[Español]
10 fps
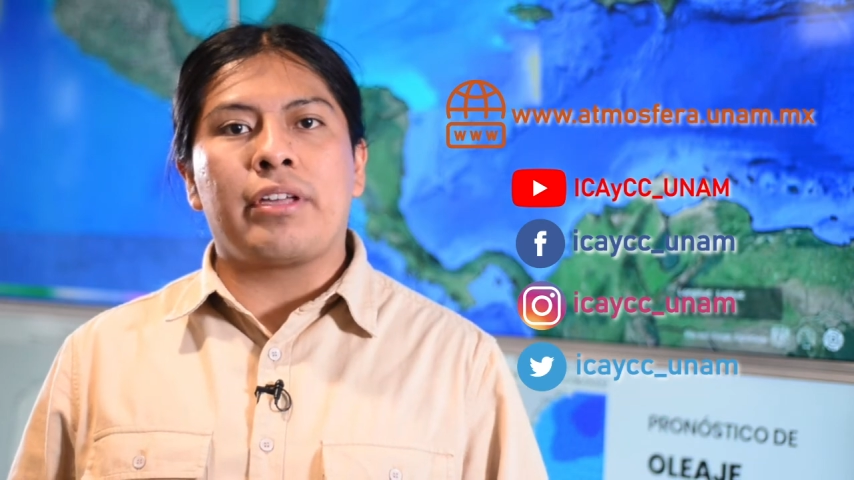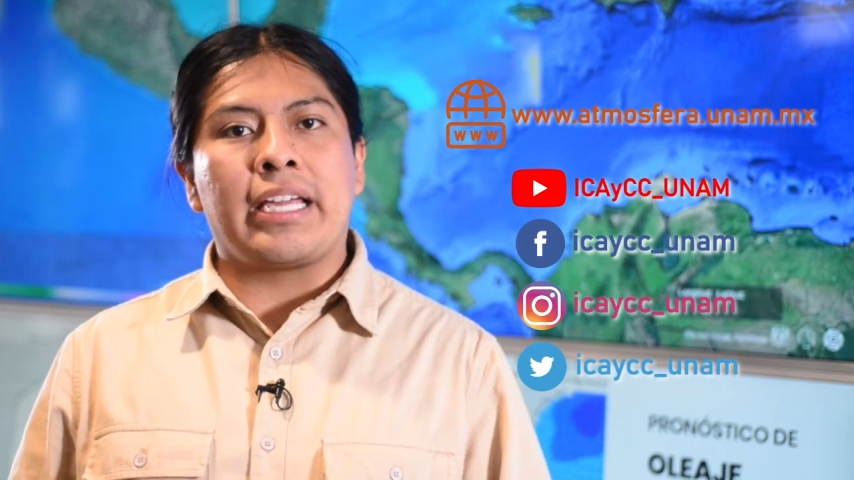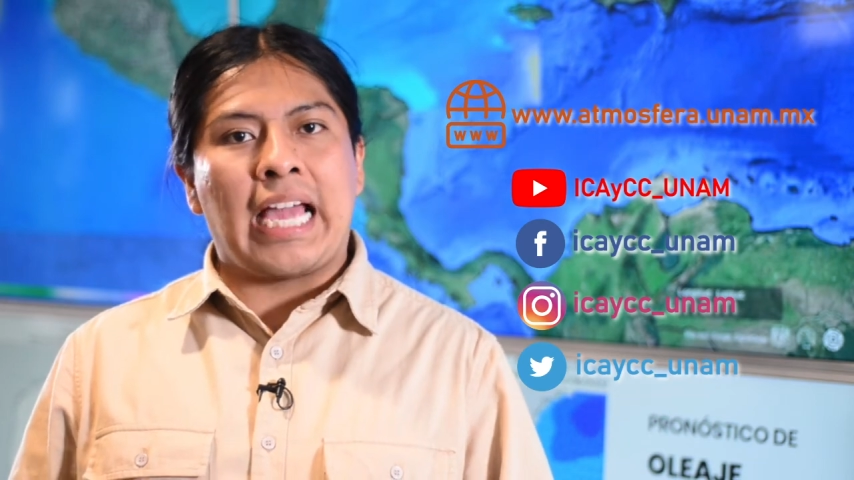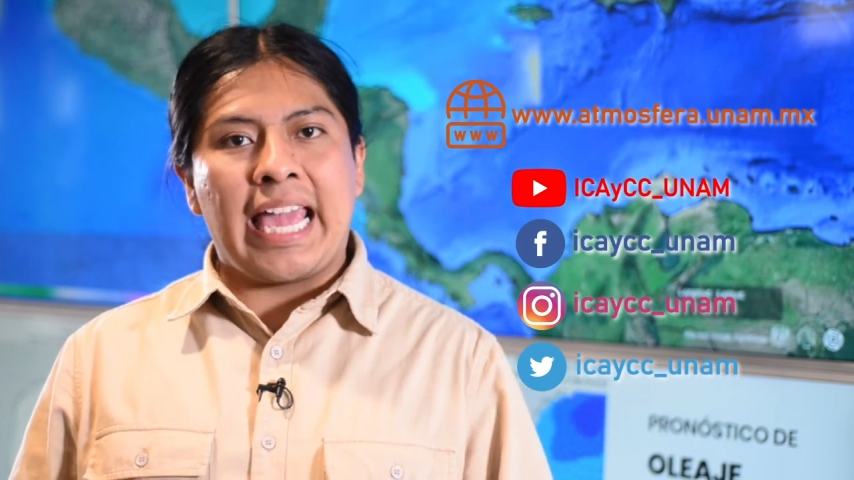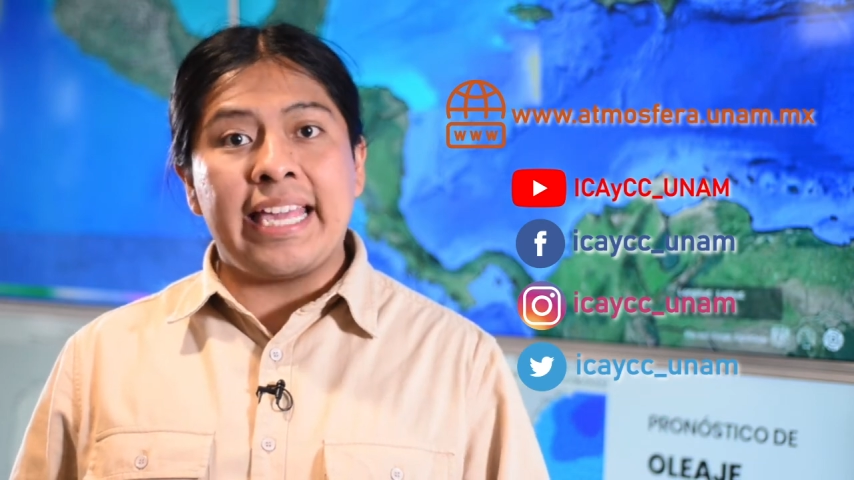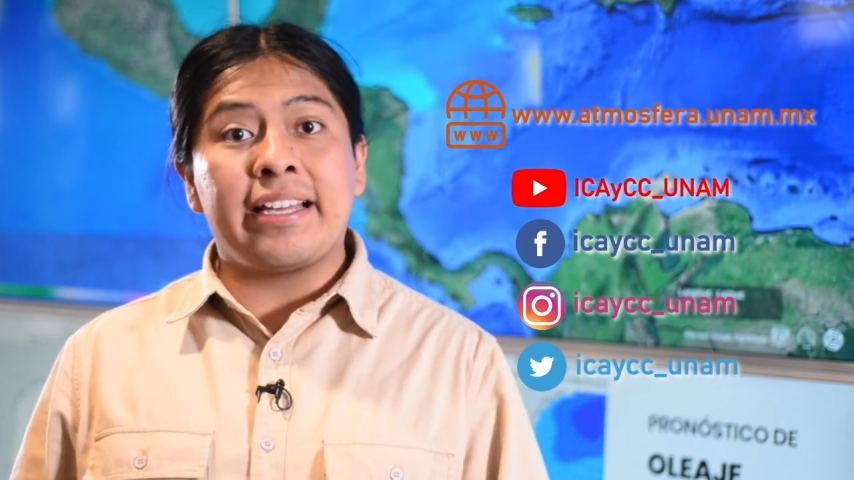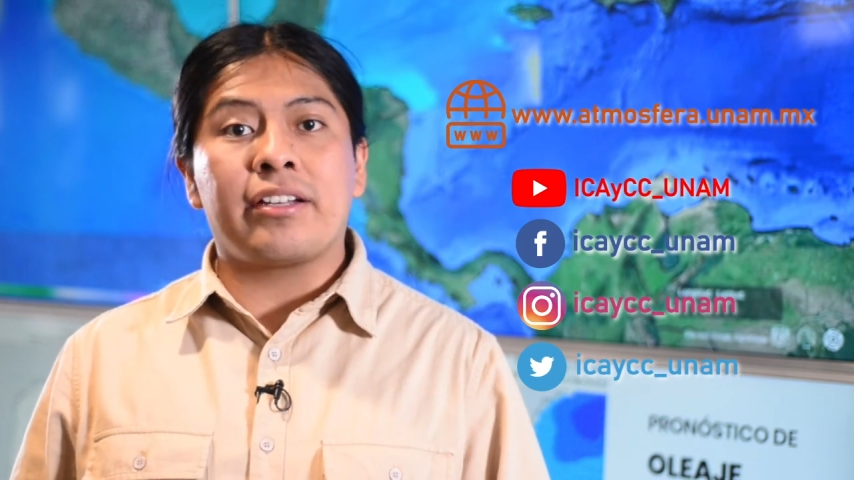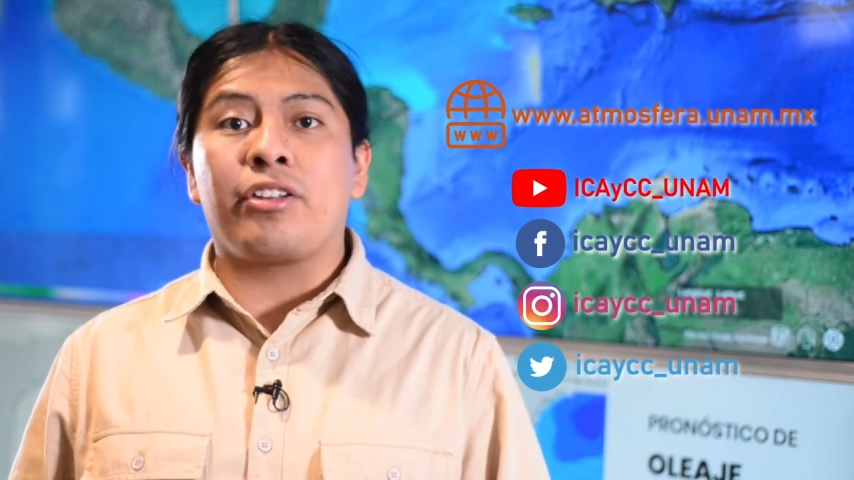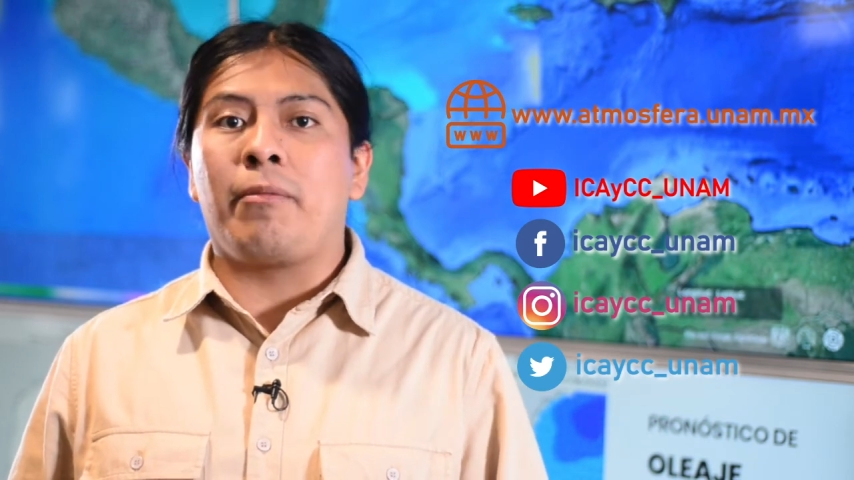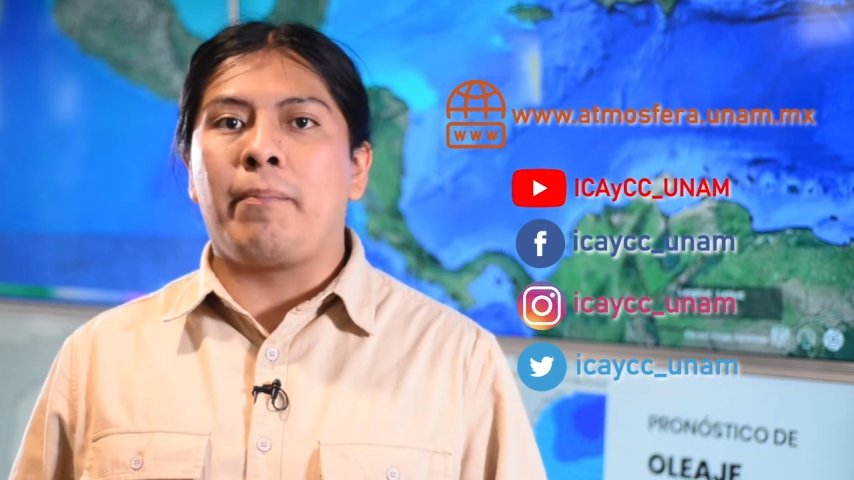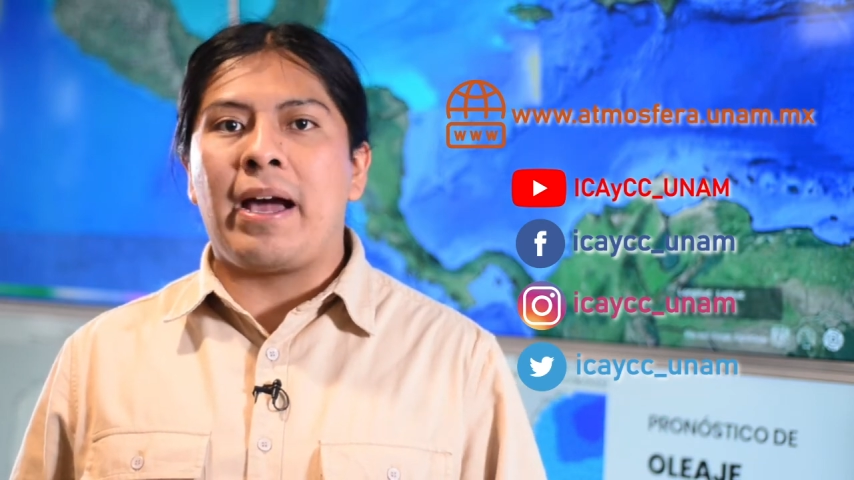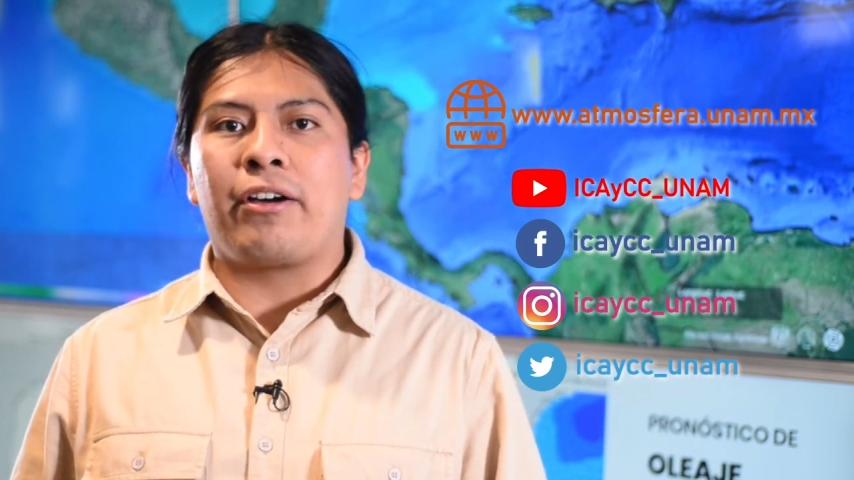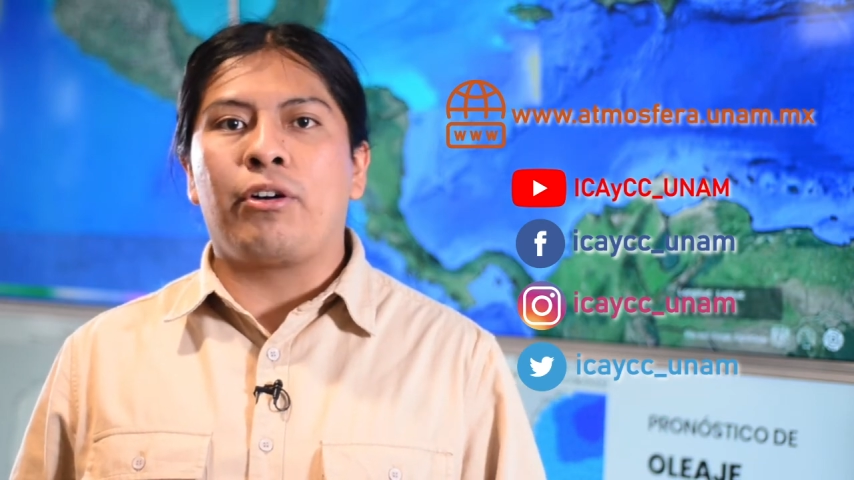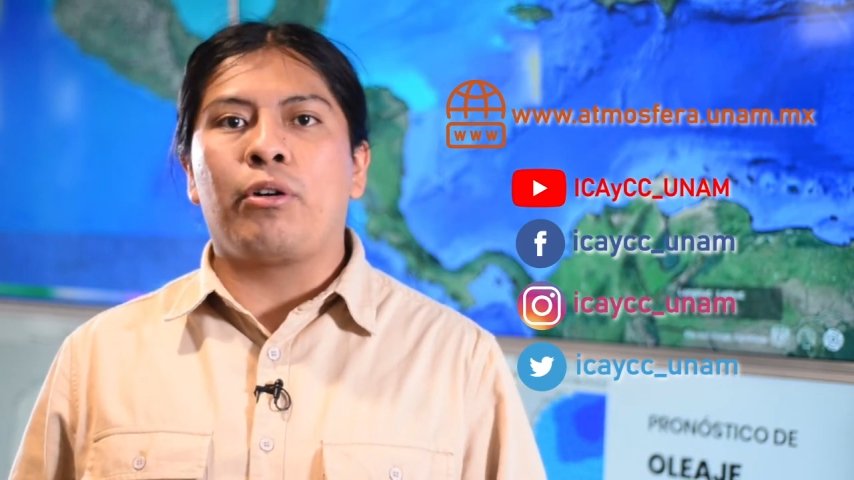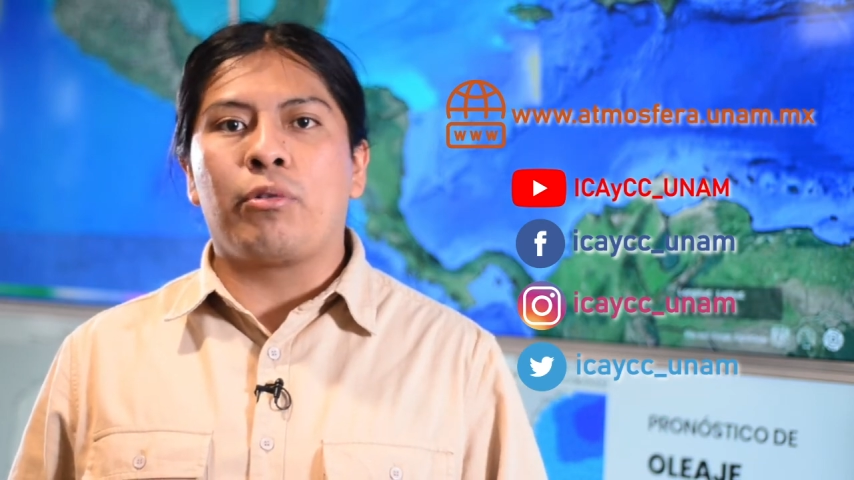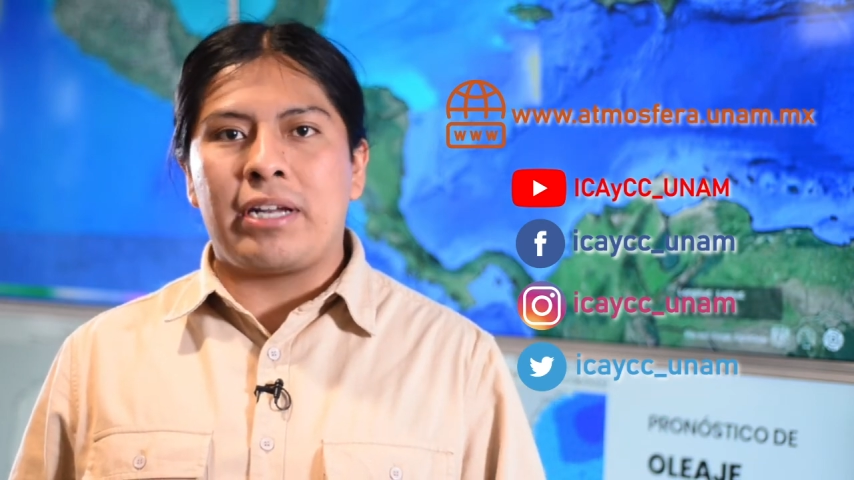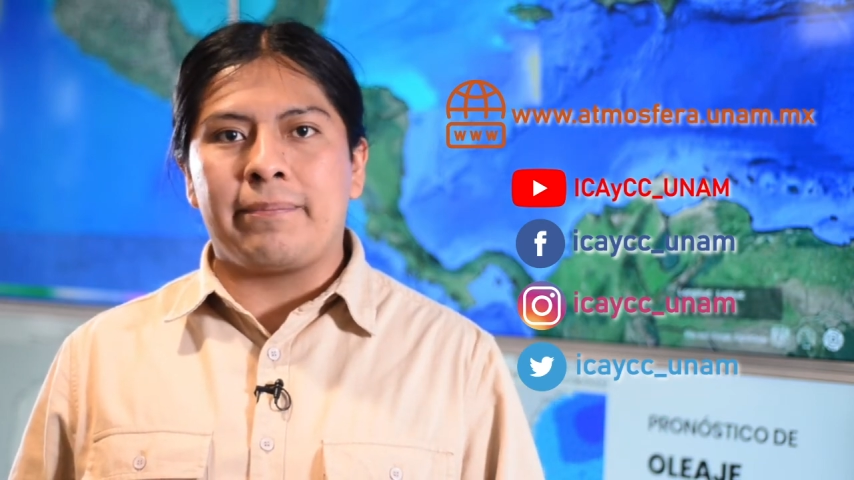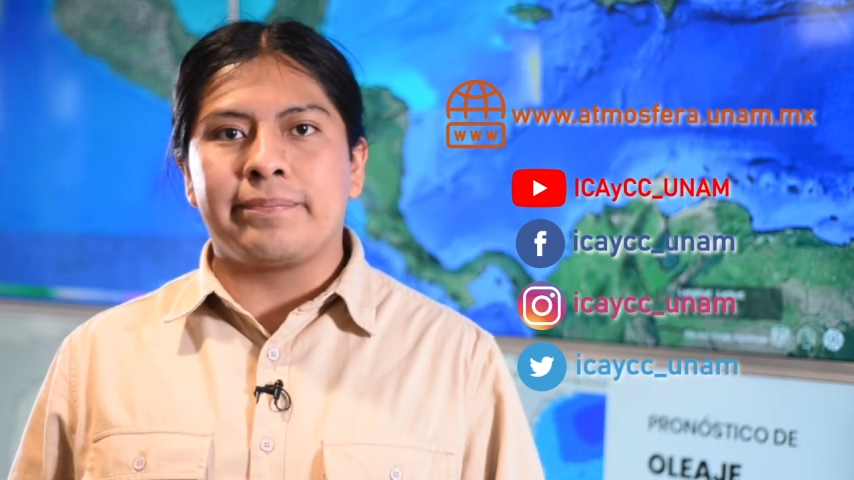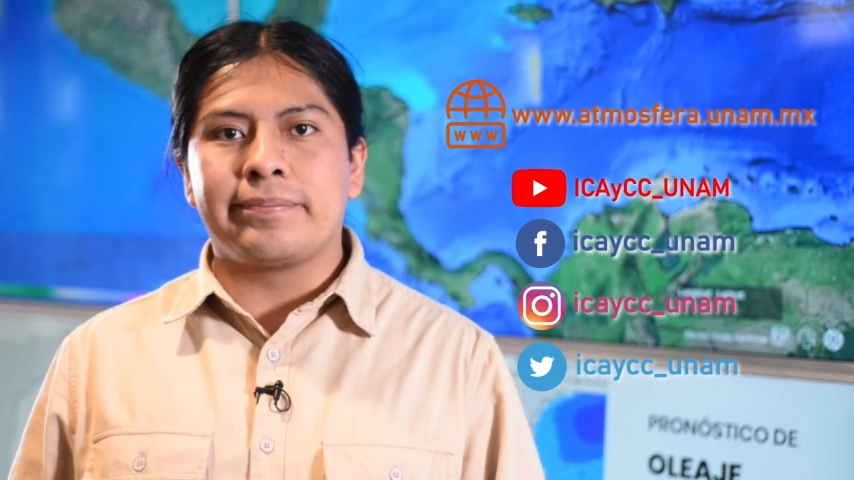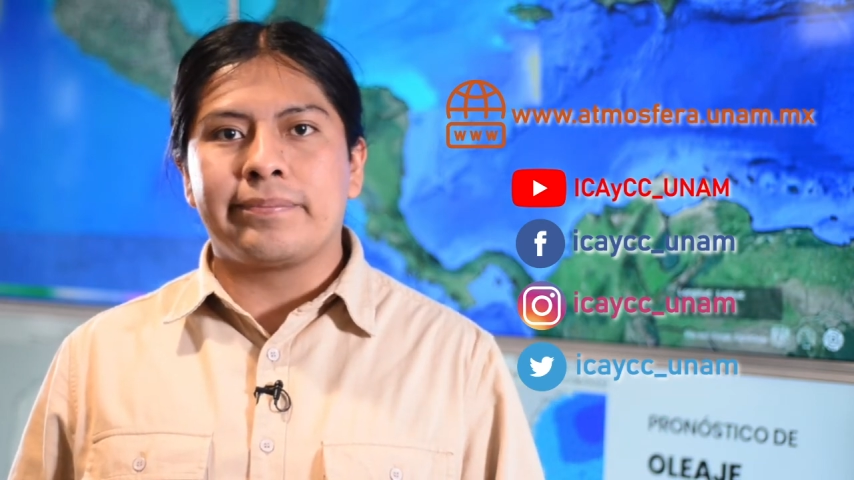
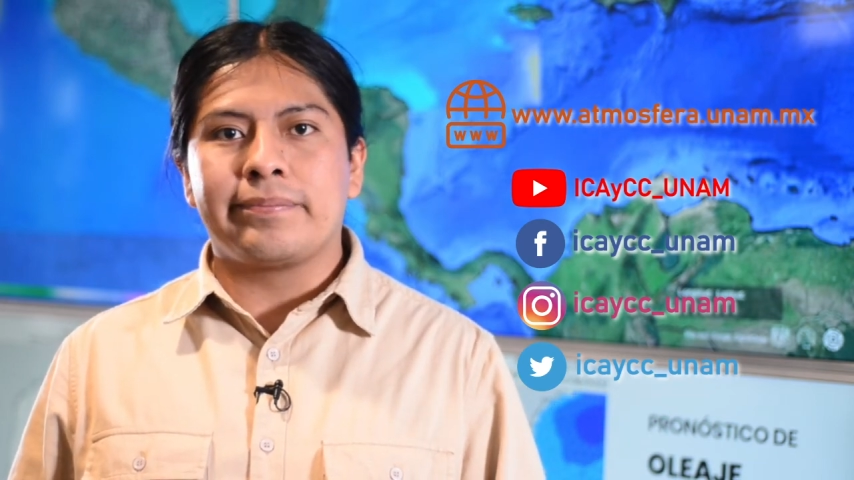ICAIC-UNAM.